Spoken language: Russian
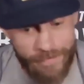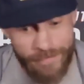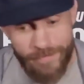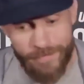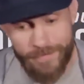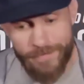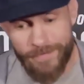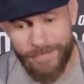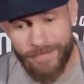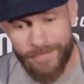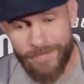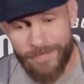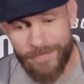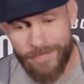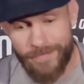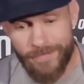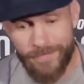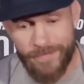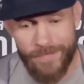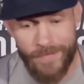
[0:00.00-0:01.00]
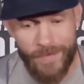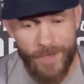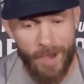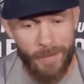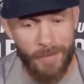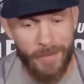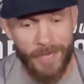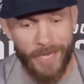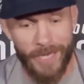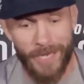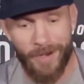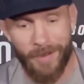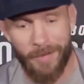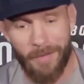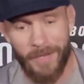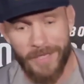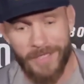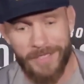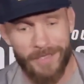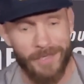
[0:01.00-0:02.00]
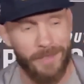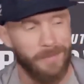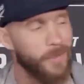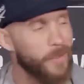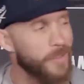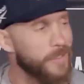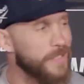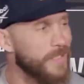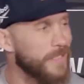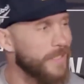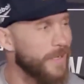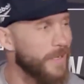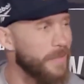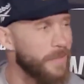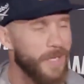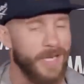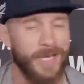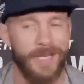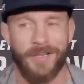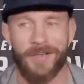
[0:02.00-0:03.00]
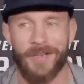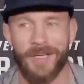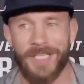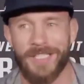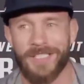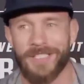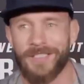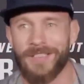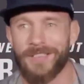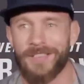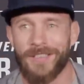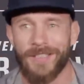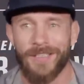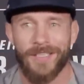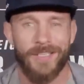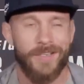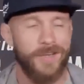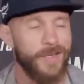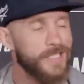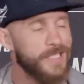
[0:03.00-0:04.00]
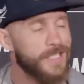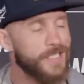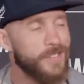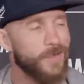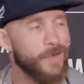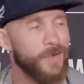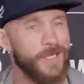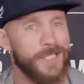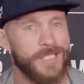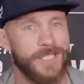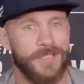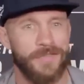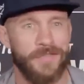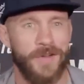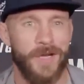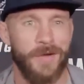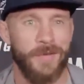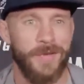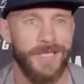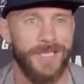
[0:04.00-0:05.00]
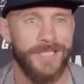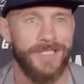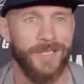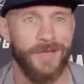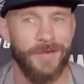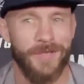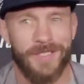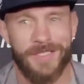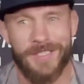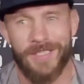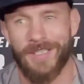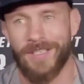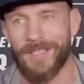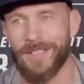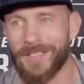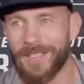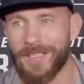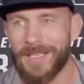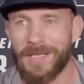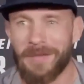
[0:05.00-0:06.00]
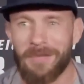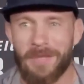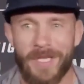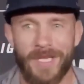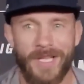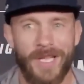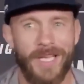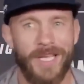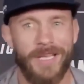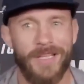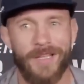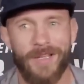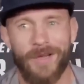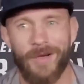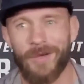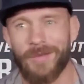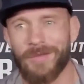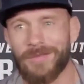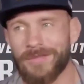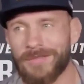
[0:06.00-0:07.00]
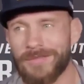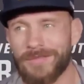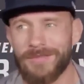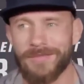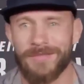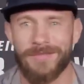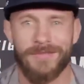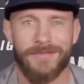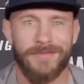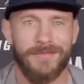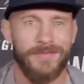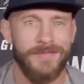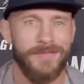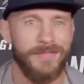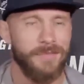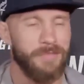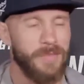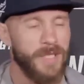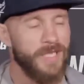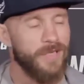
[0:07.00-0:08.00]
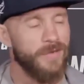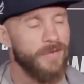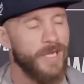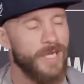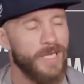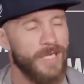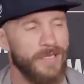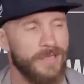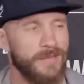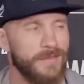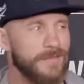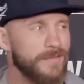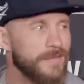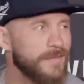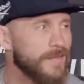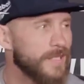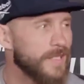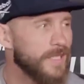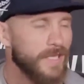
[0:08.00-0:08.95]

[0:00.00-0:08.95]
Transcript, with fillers: время подготовки? Чаще всего проводил время с сыном, и у нас было дофига прикольных историй. Путь был долгий, и я готов.